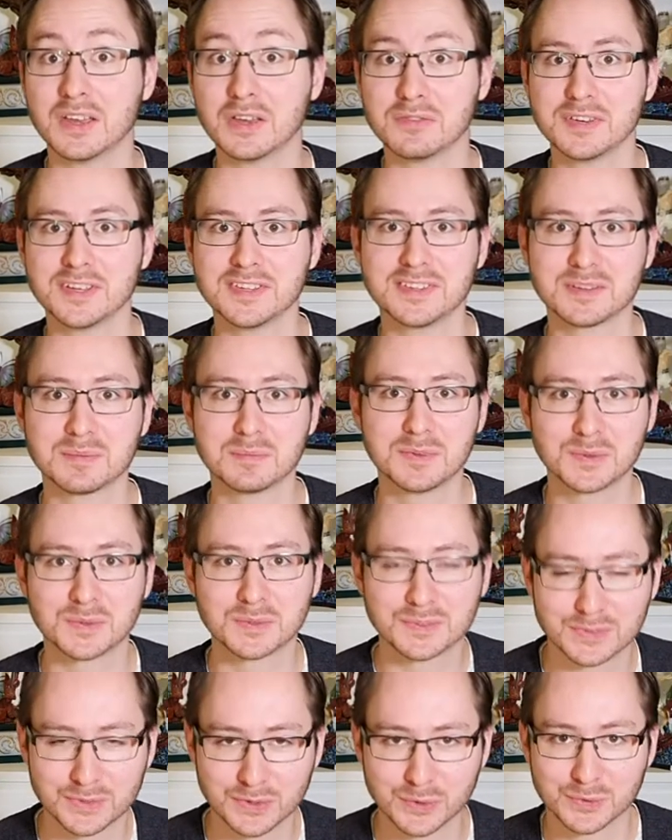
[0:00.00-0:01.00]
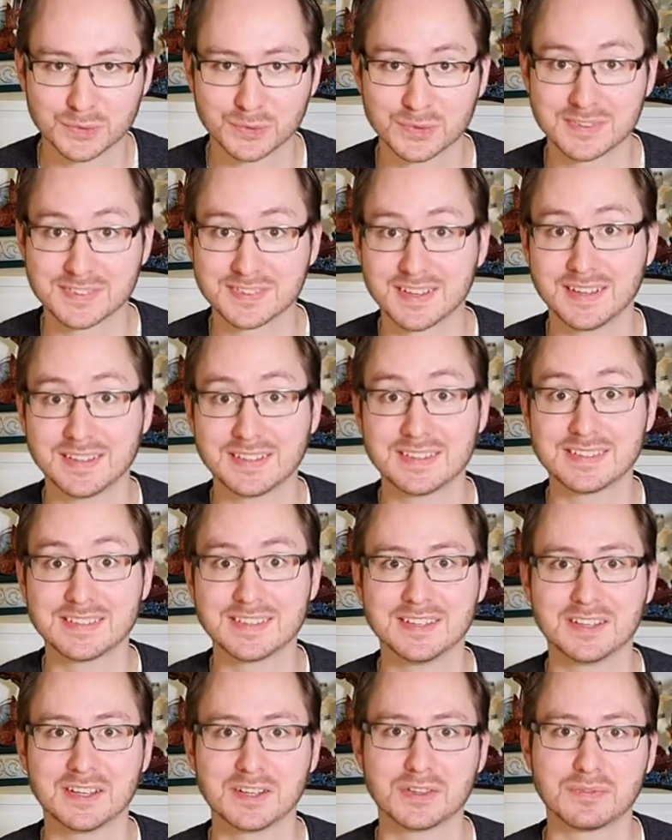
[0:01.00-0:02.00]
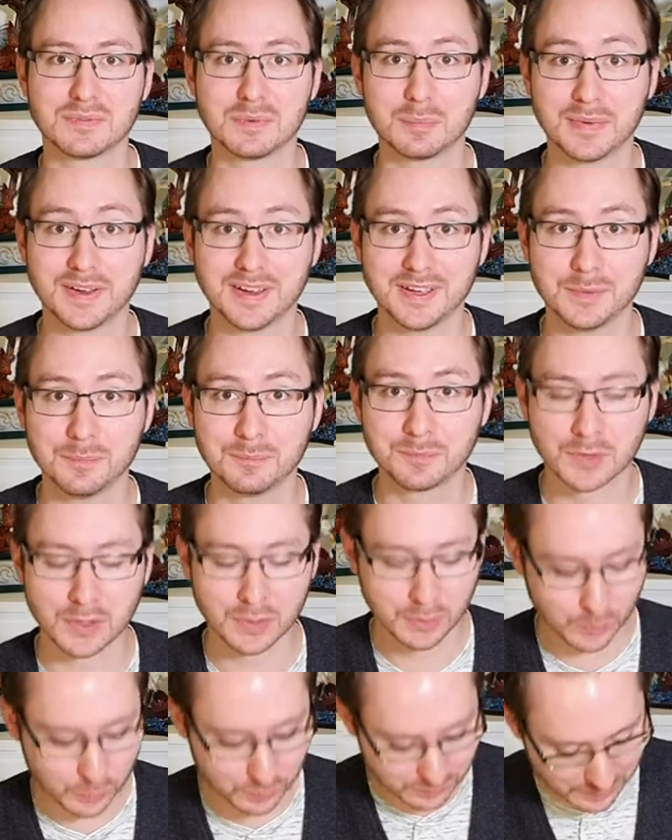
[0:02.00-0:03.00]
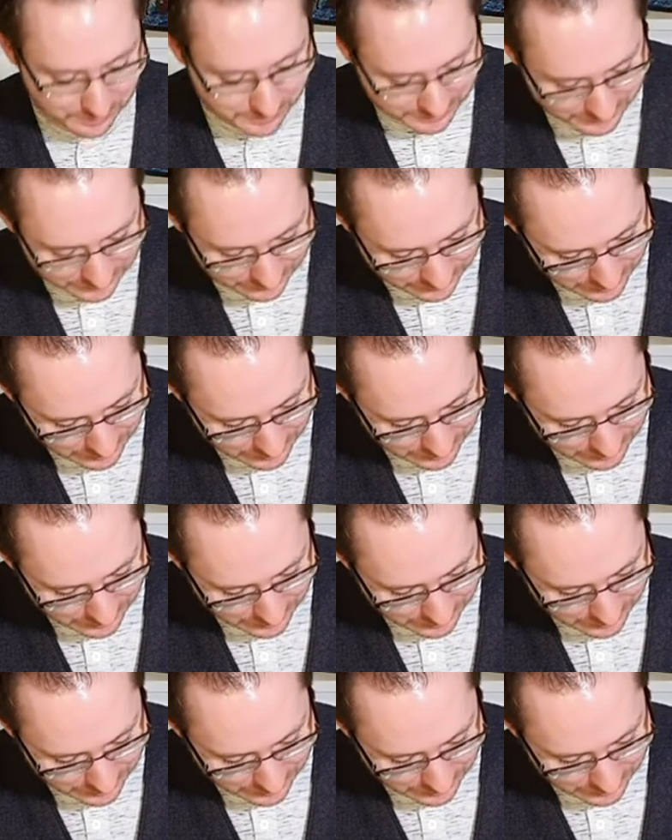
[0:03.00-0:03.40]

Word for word: 40 Minuten Trocknungszeit sind jetzt vorbei und wenn wir die